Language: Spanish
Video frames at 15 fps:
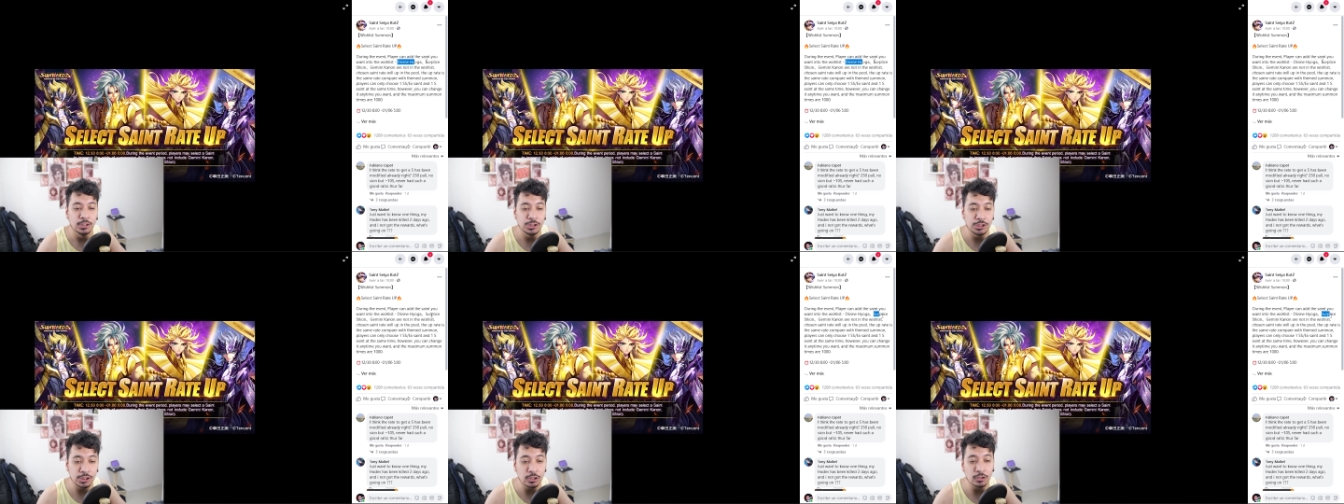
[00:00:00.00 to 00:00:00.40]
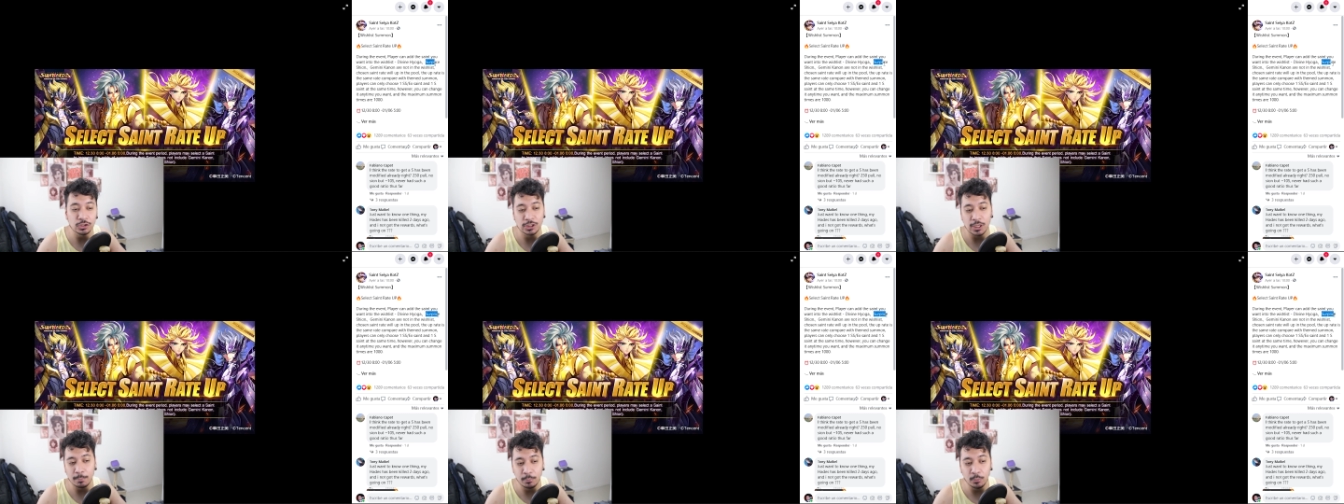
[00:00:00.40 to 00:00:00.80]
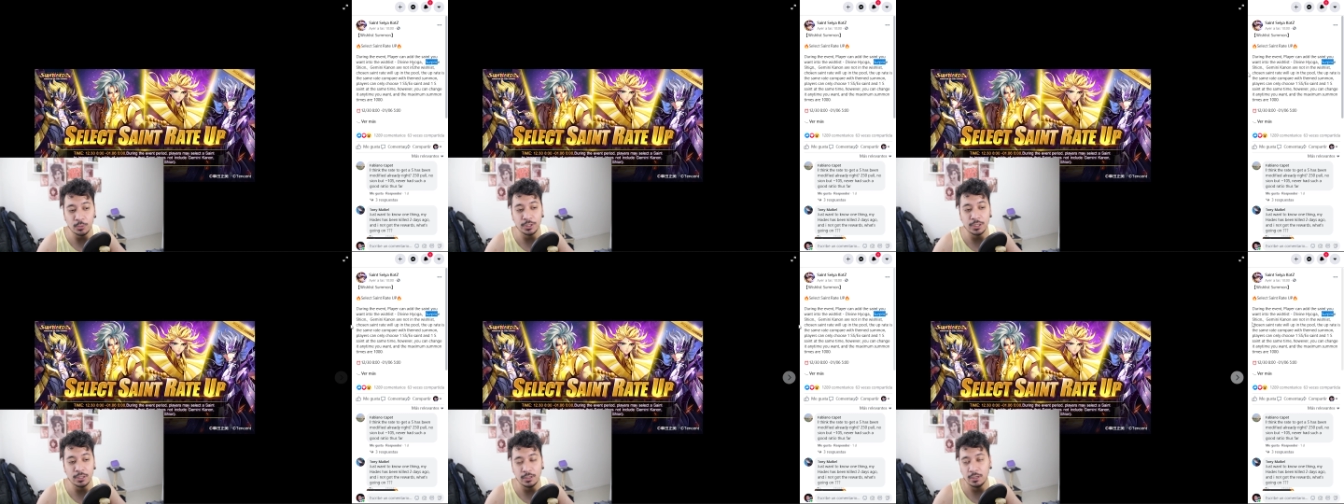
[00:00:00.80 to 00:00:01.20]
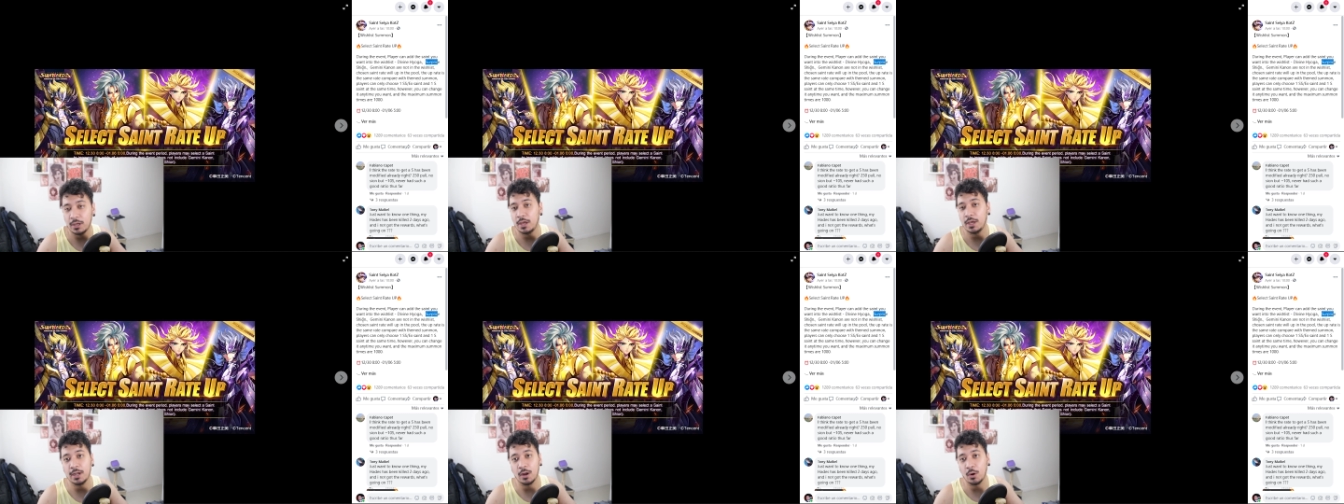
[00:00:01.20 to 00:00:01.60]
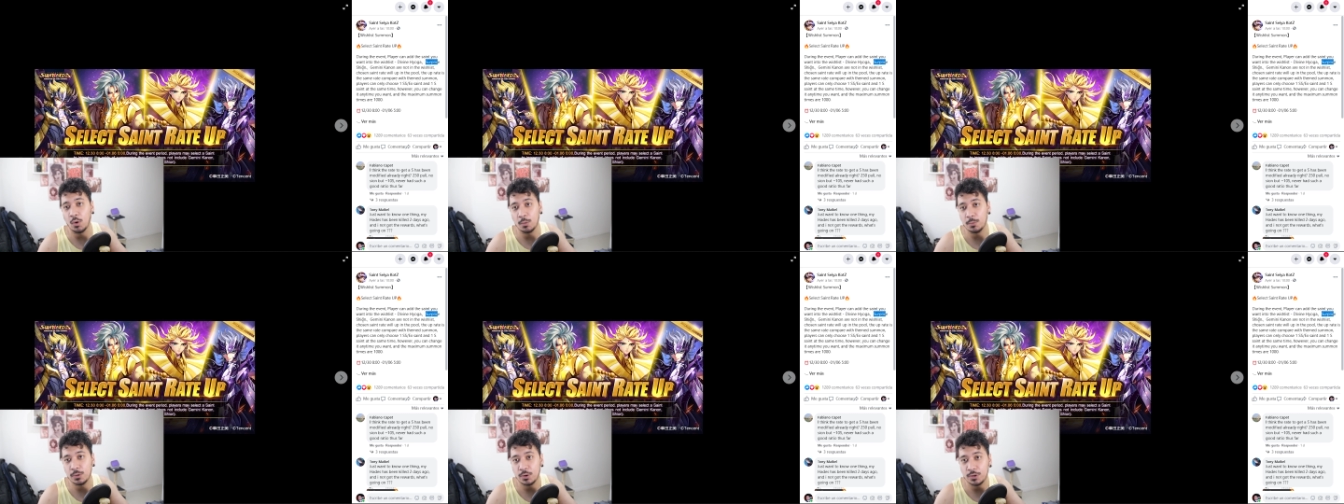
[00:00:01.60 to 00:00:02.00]
Shion Sapuri, era
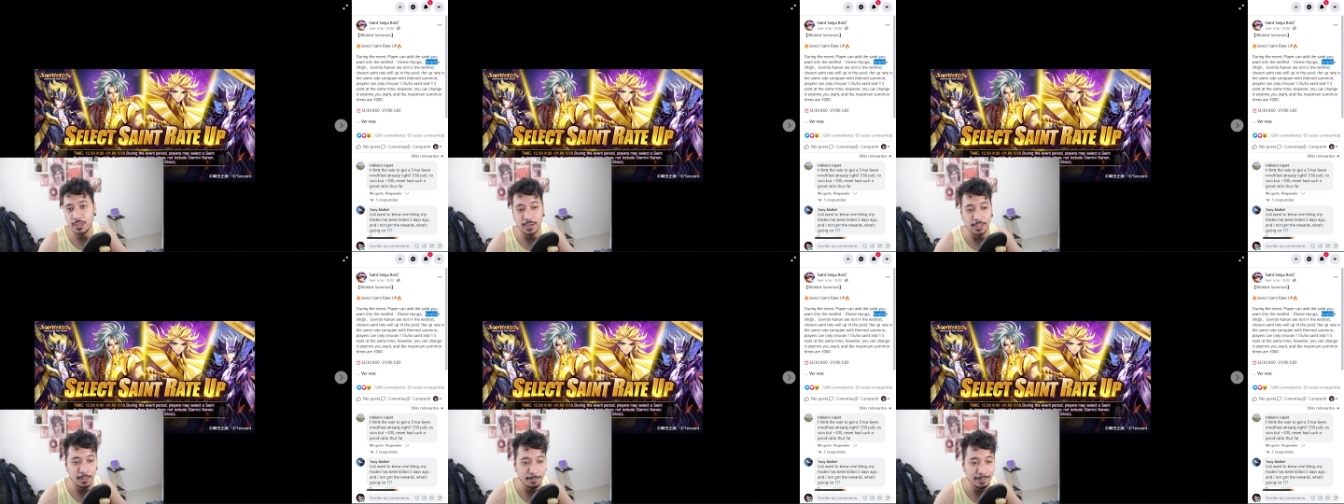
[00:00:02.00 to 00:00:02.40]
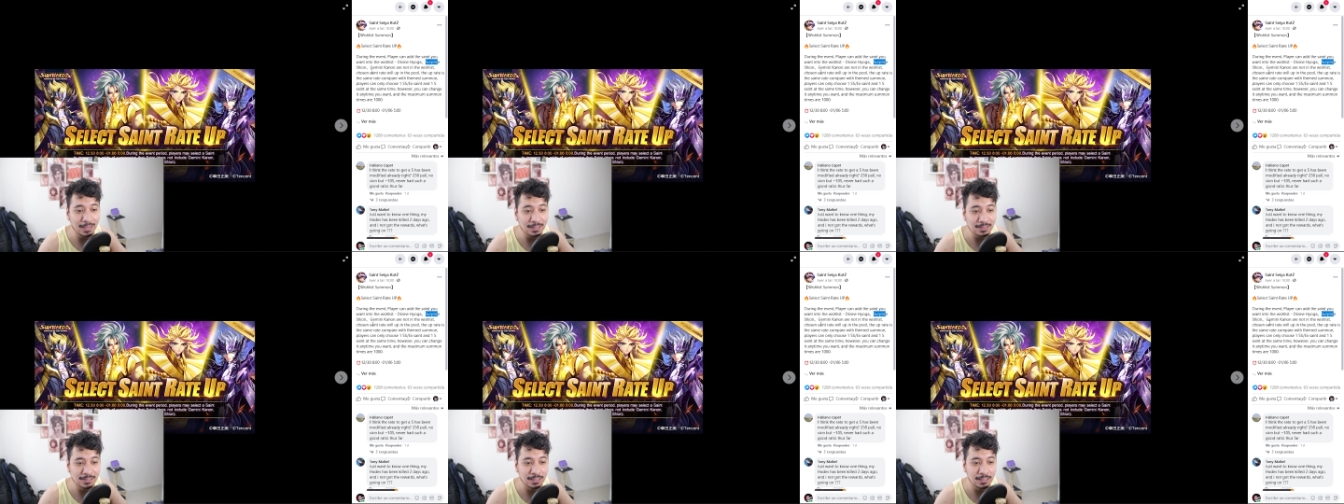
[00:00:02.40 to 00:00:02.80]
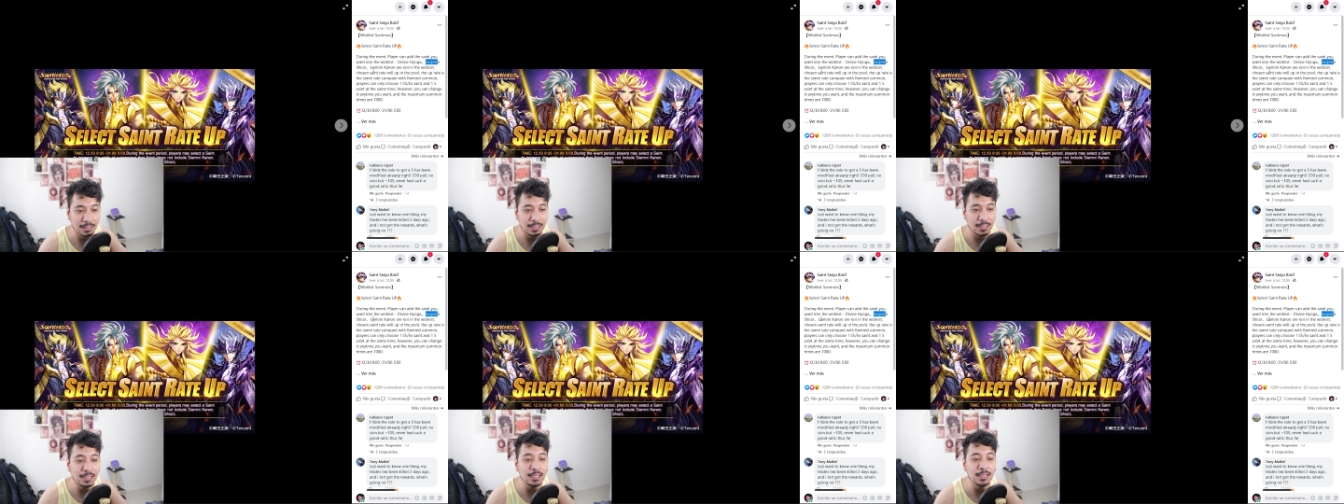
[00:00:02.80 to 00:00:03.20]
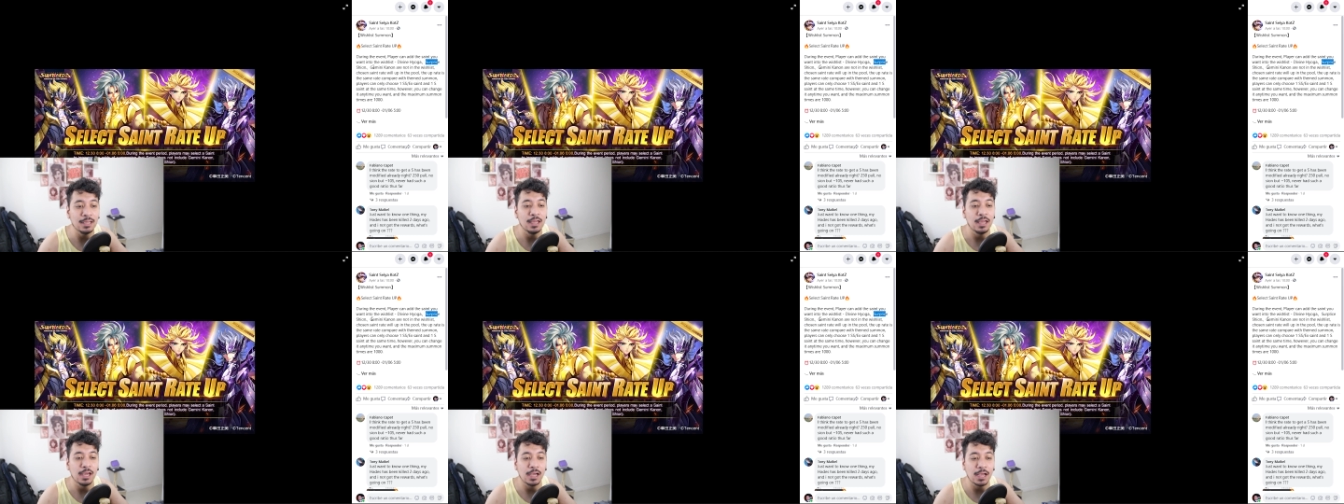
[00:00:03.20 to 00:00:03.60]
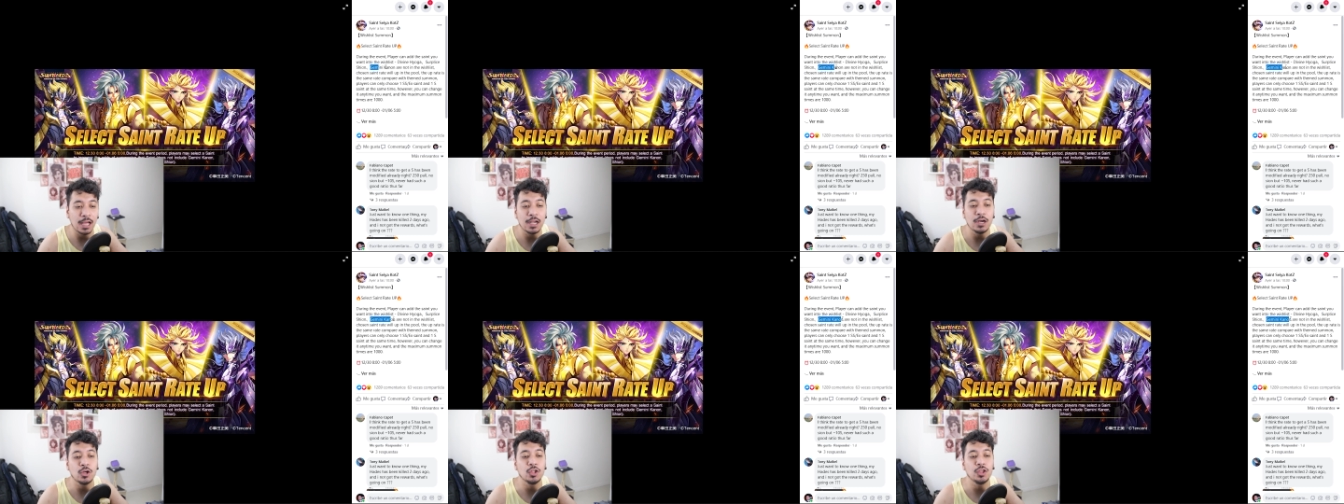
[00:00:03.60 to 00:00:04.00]
obvio y era de esperarse, y
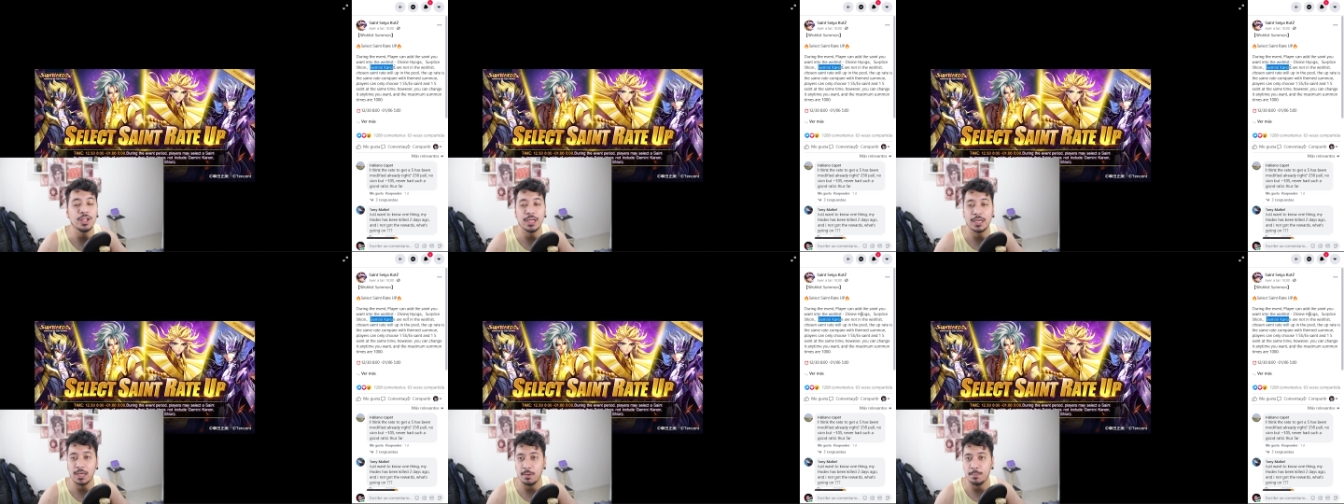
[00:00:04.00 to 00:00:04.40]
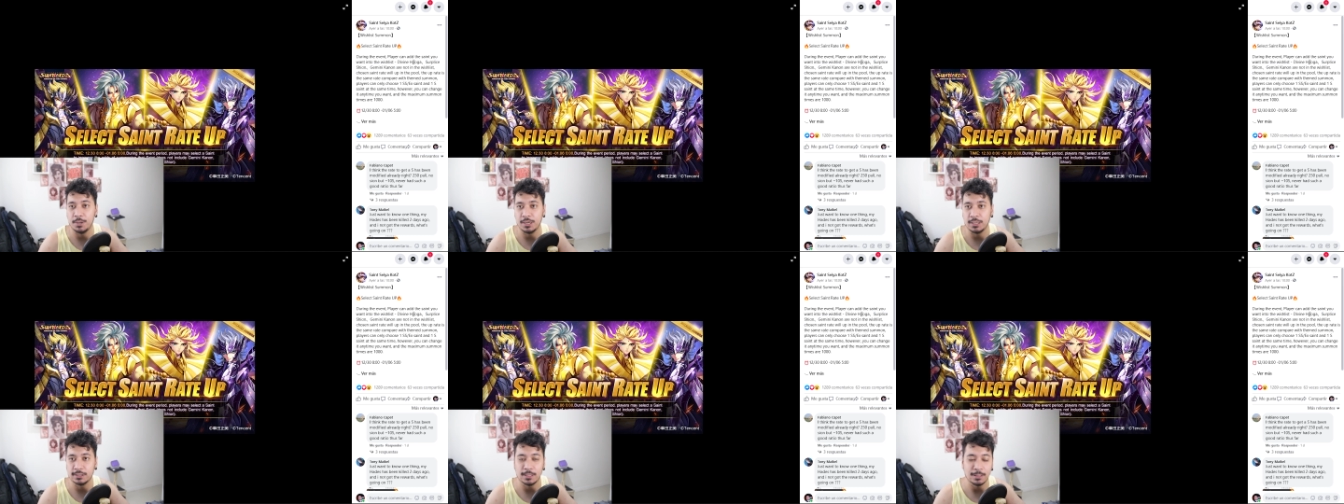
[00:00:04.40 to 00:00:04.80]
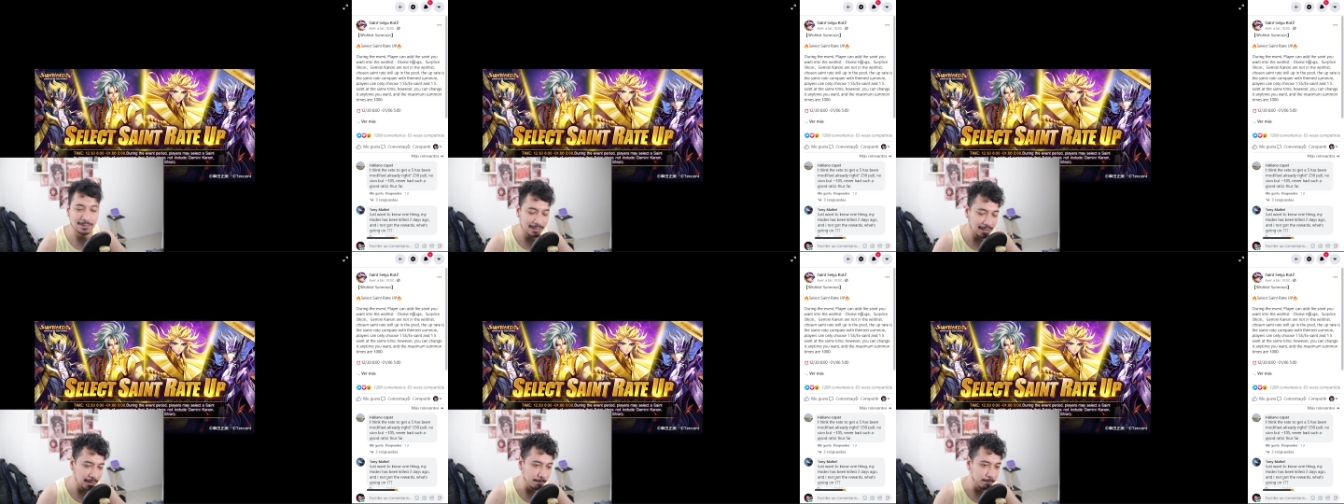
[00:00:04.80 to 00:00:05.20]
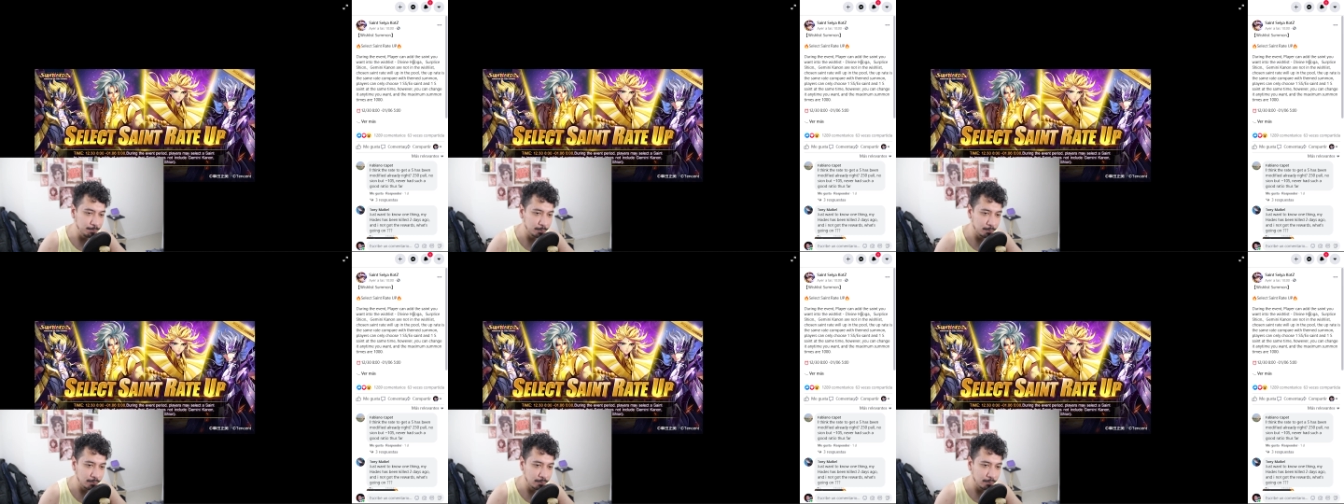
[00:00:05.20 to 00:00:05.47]
Canon de Géminis. Sí,